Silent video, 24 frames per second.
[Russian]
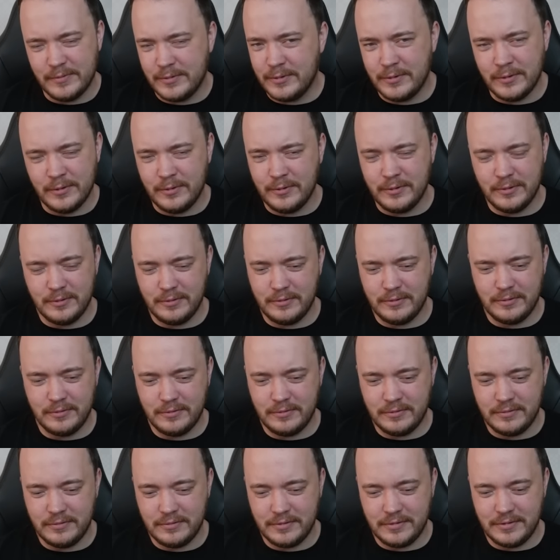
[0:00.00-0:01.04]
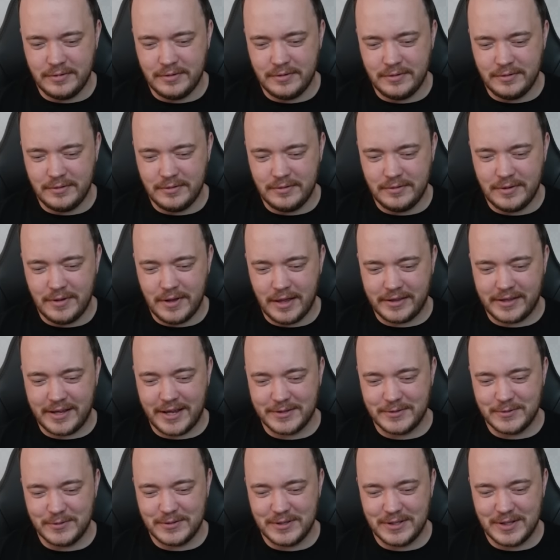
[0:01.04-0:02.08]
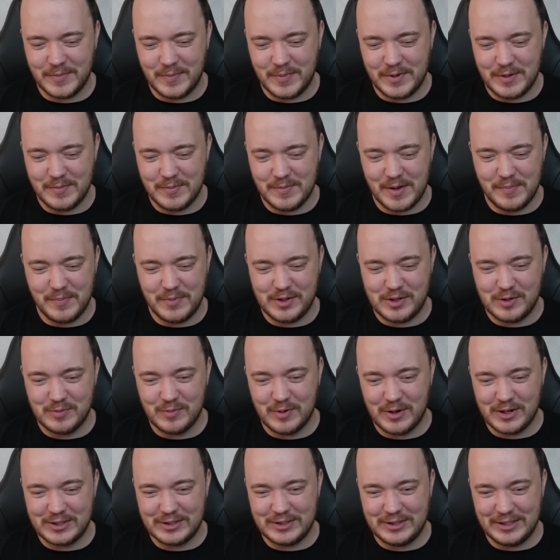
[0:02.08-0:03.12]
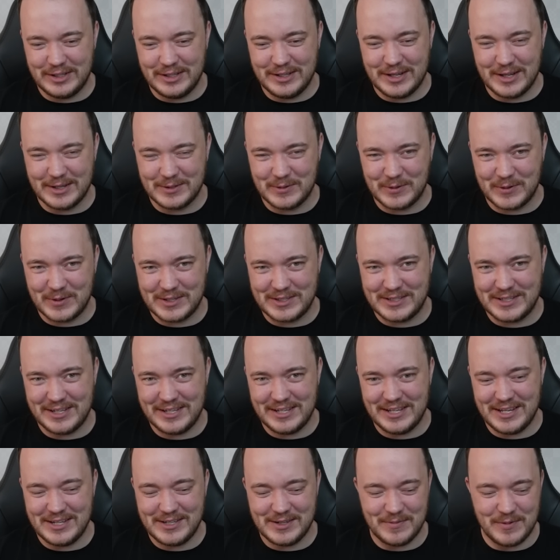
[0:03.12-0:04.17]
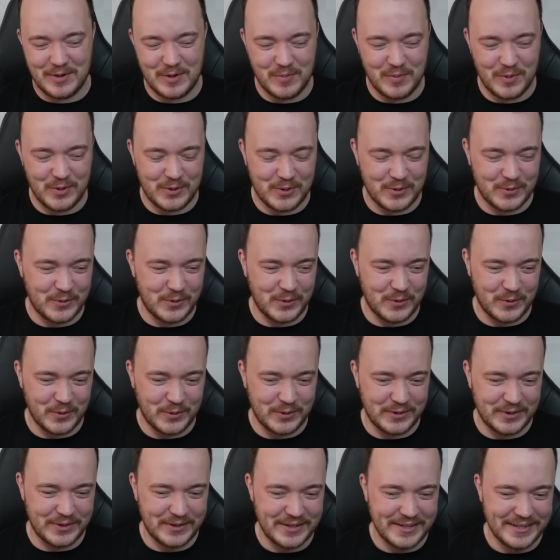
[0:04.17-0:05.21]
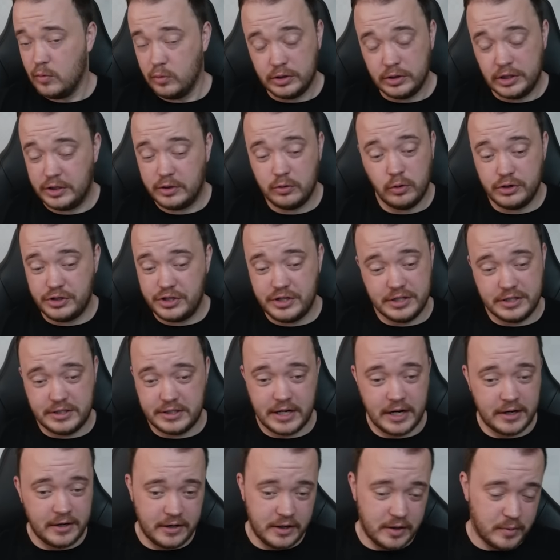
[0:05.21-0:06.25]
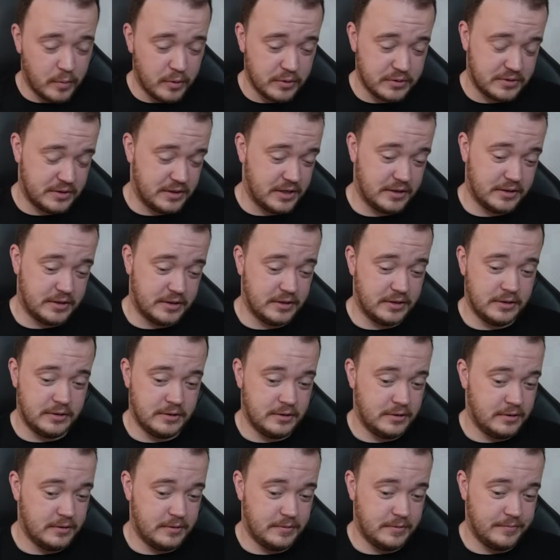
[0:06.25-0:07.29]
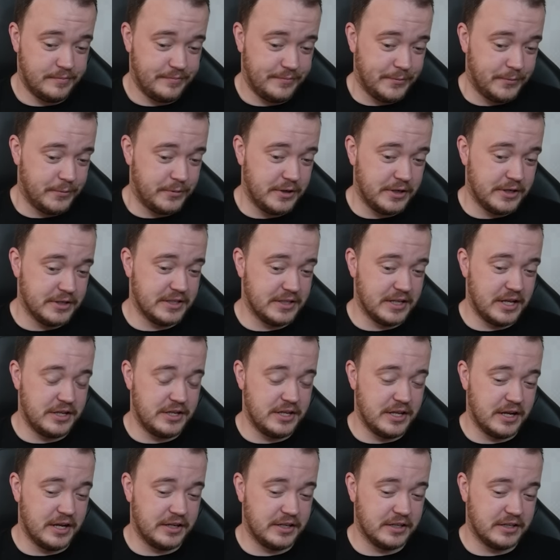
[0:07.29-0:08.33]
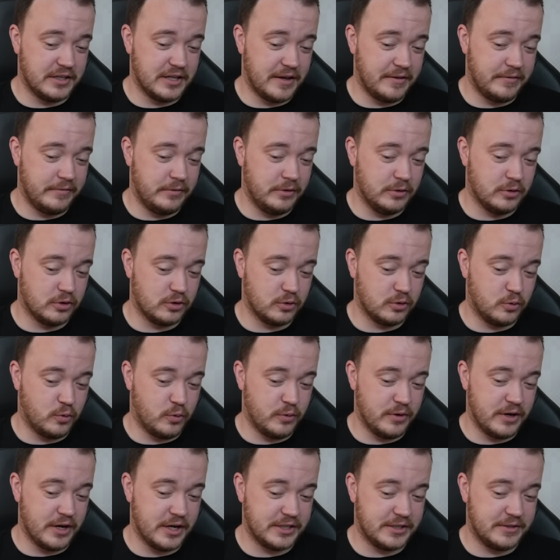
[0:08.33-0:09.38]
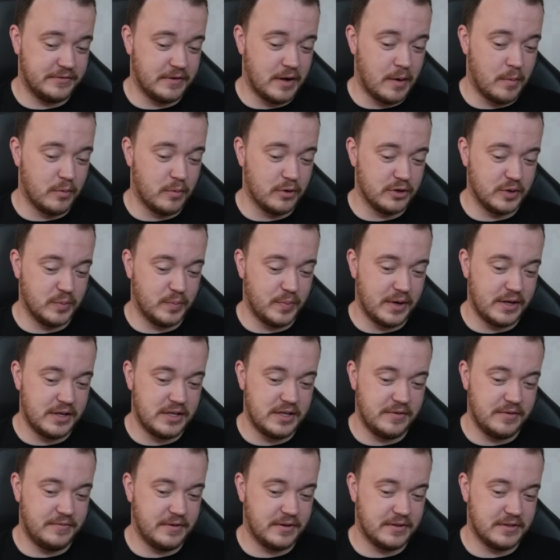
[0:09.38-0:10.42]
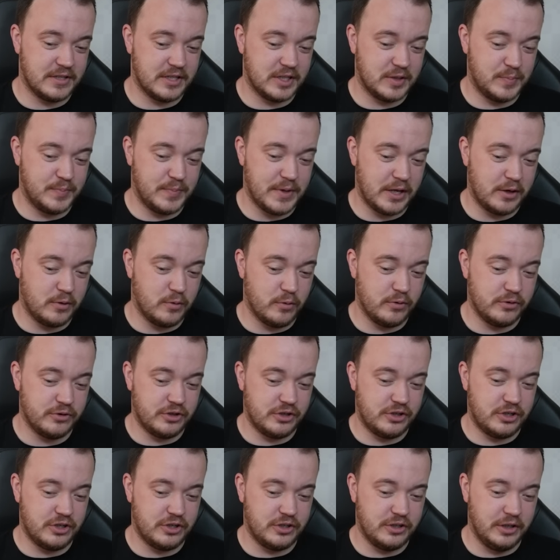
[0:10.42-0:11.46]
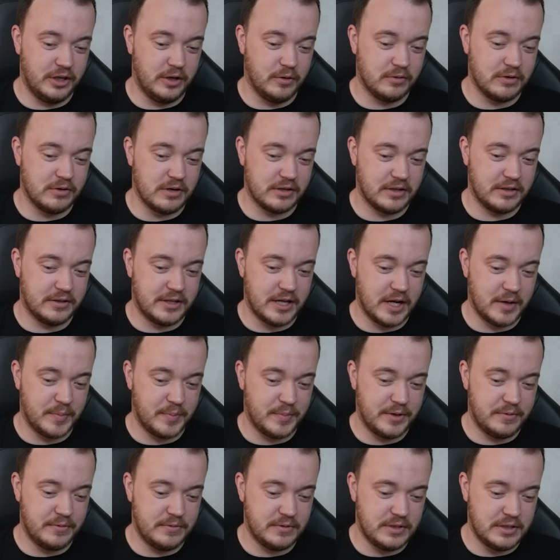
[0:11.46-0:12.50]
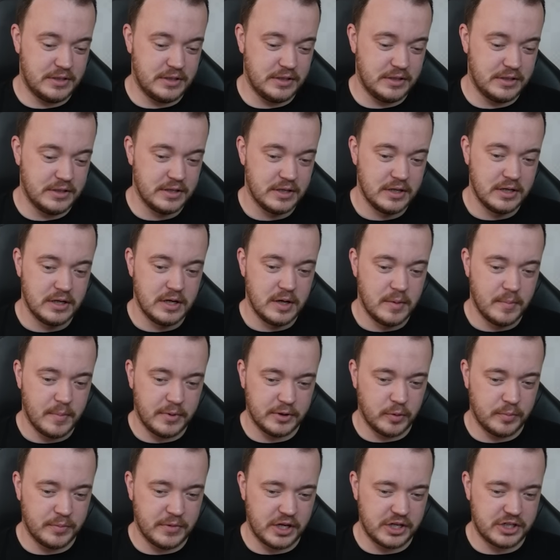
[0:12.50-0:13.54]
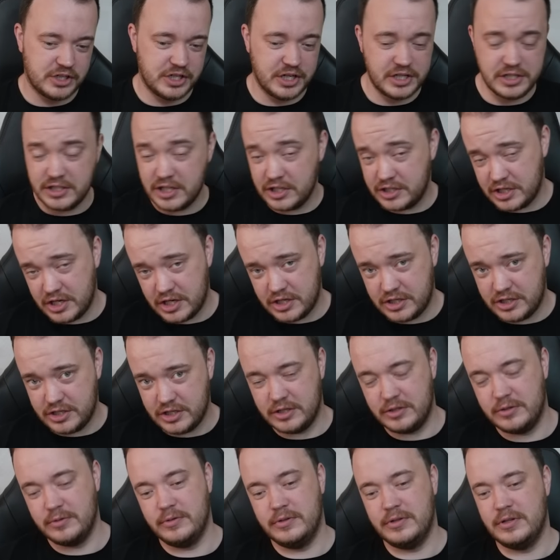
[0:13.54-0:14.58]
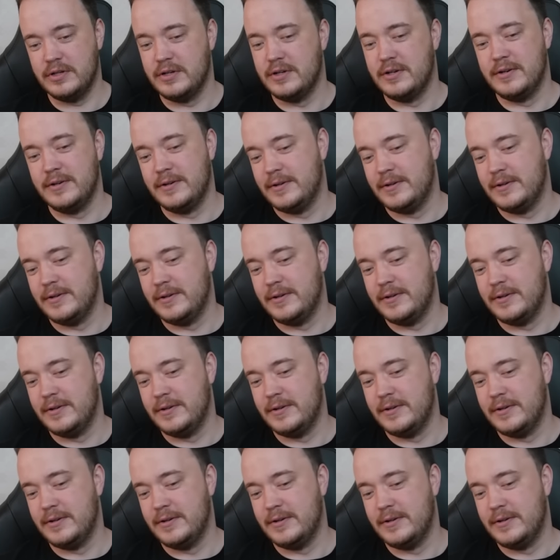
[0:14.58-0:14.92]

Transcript: А, и отказываюсь это понимать, почему H3 настолько сильнее, чем любой другой ход. Вот это очень странно, на мой взгляд. И, ну, единственная идея, где-то я вижу, что конь нибудь H2 можно пойти ферзь H5, конь нибудь H4, как-то так перевестись, потом на 6 начать жертвовать.